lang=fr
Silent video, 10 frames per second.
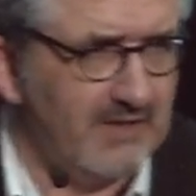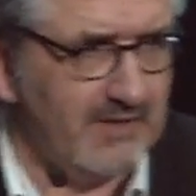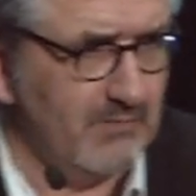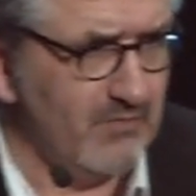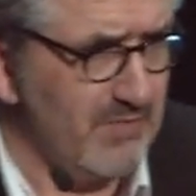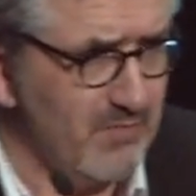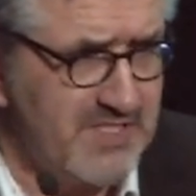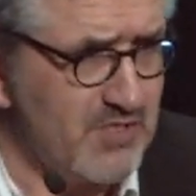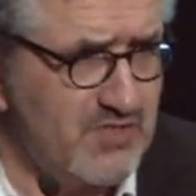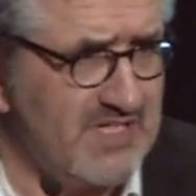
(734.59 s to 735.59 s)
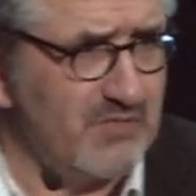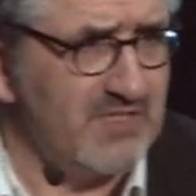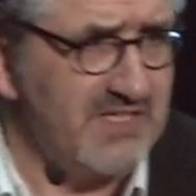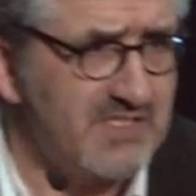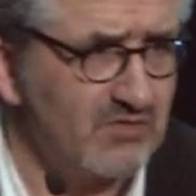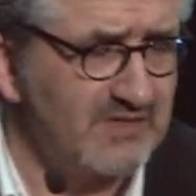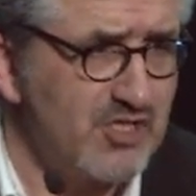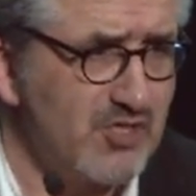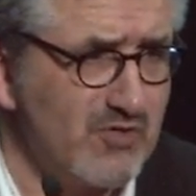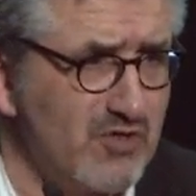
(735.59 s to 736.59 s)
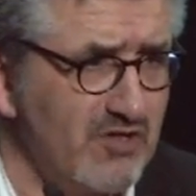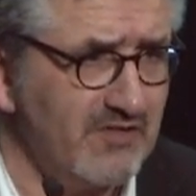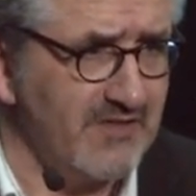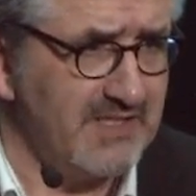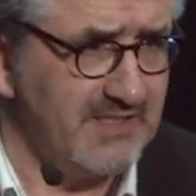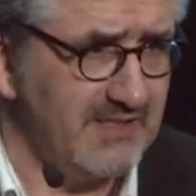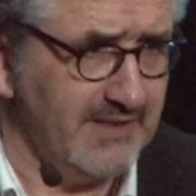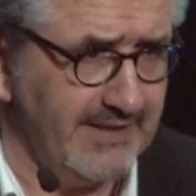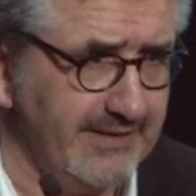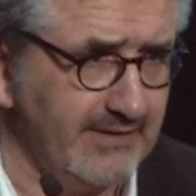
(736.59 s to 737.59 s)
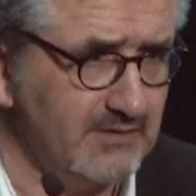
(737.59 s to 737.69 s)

Et vous pouvez poser juste la bonne question, Tu as joué au golf avec qui hier